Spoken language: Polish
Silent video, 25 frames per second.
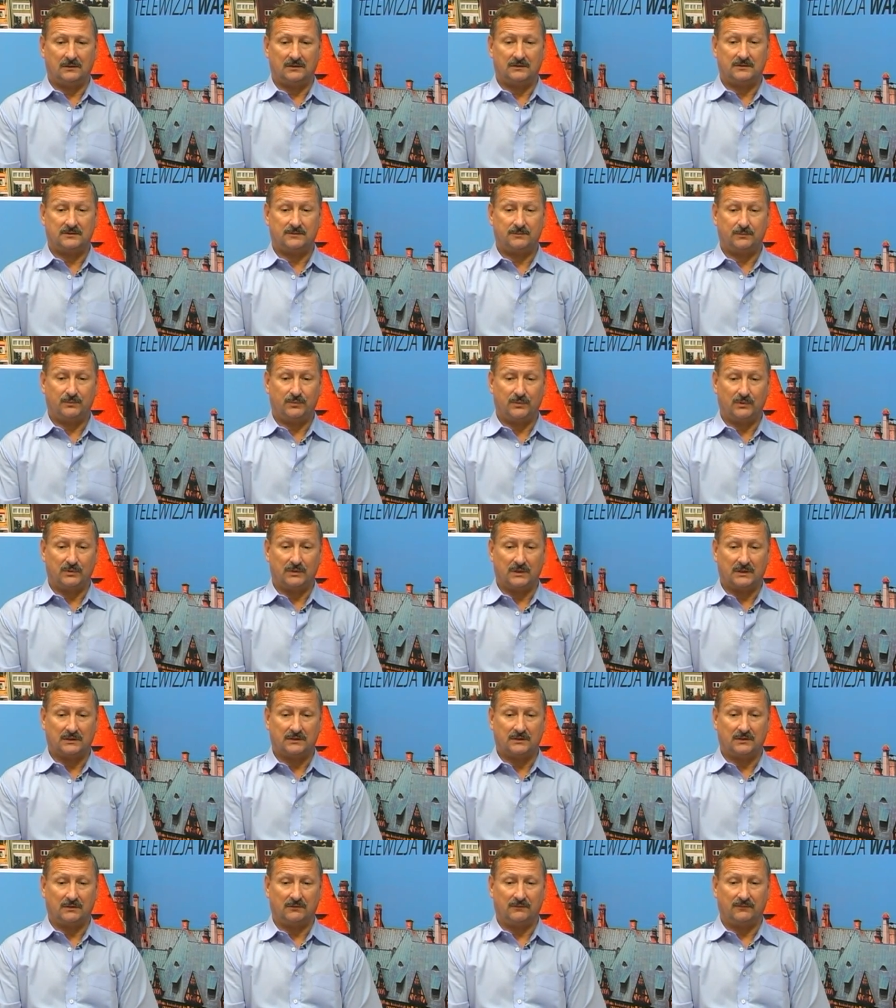z
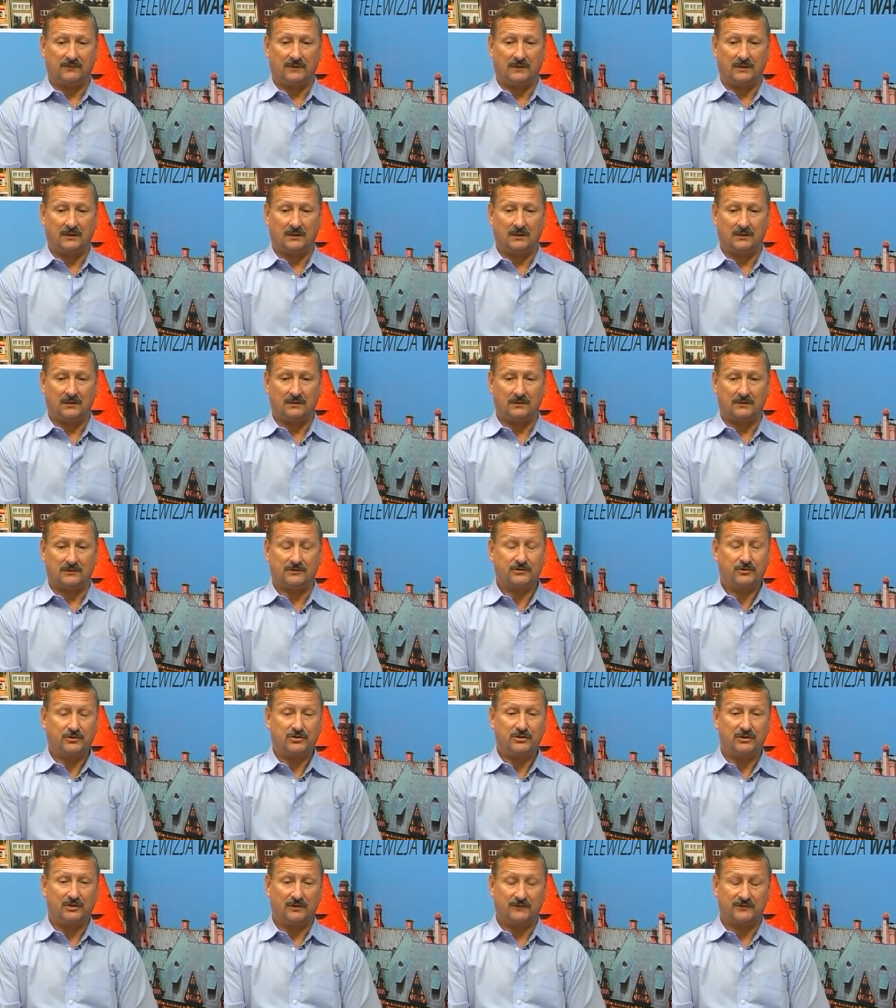Poniatowa, z
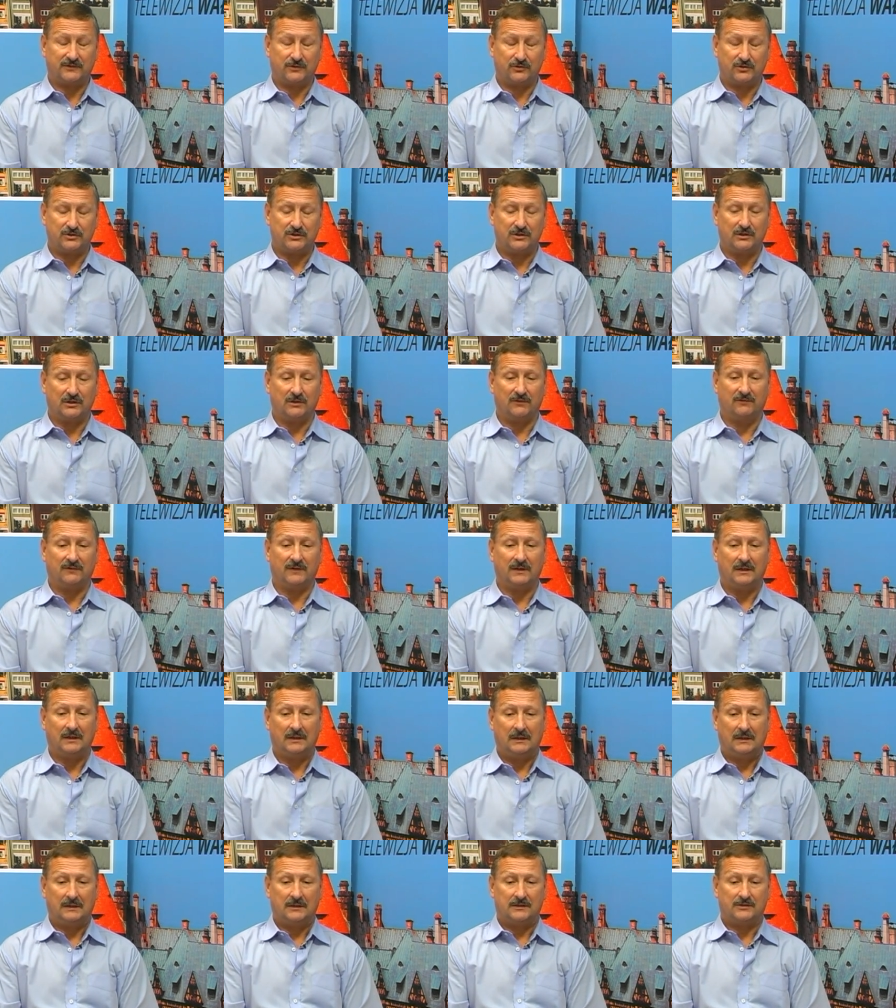Rusinowa, z Rusinowa,
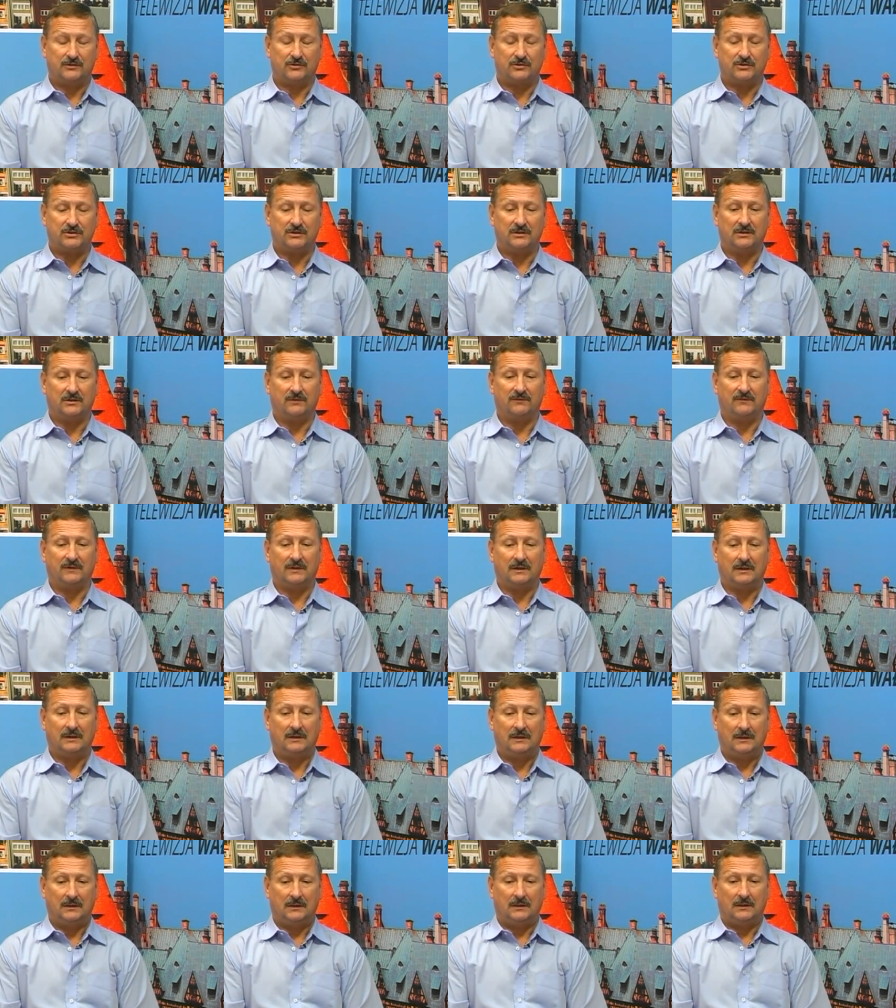z y, Rusinowa
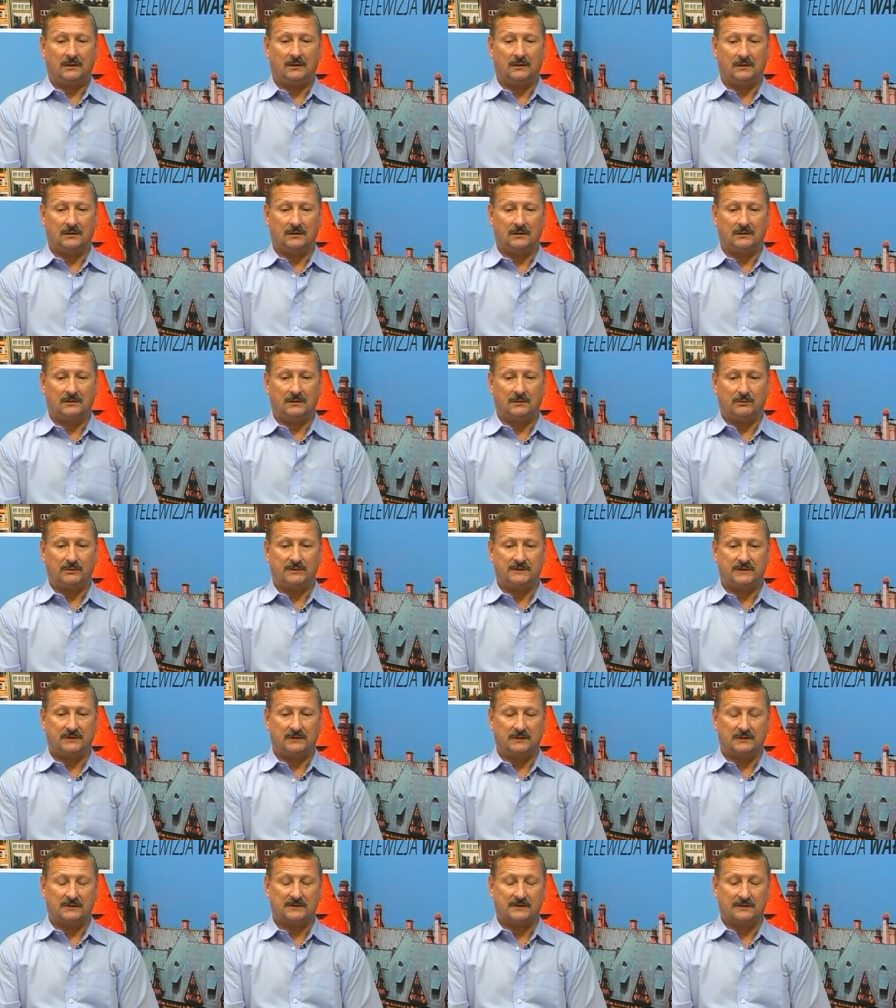na ulicy
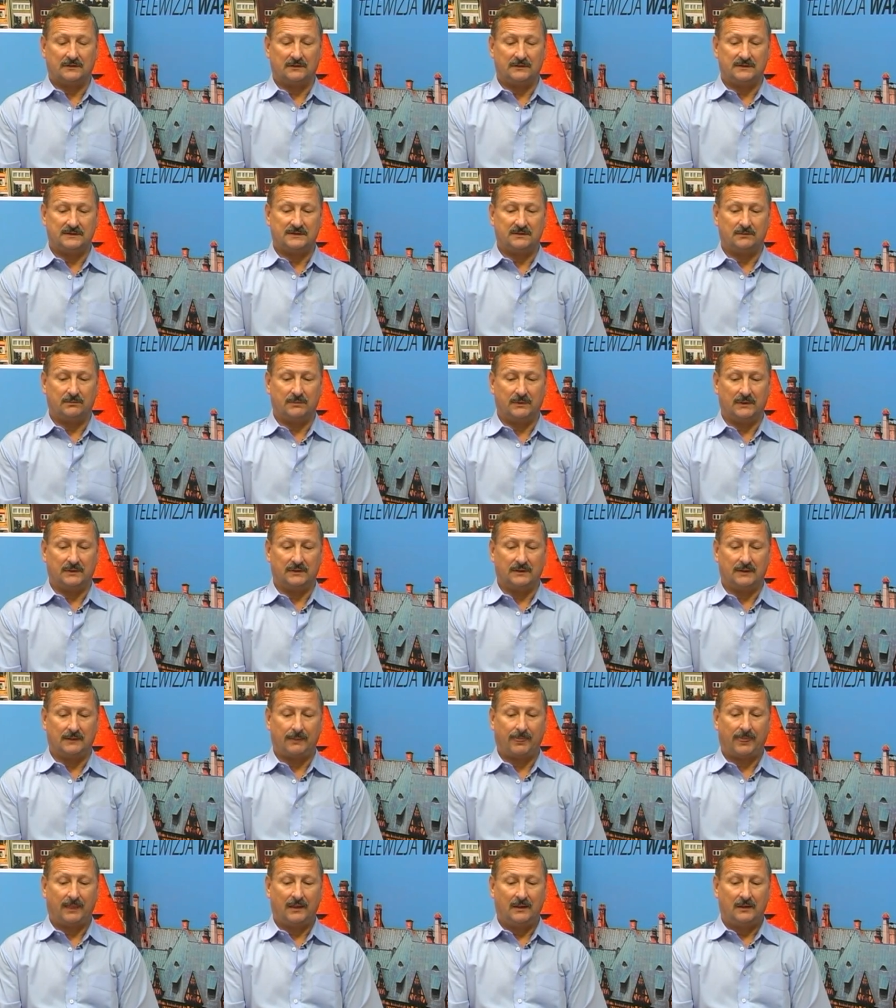11 listopada.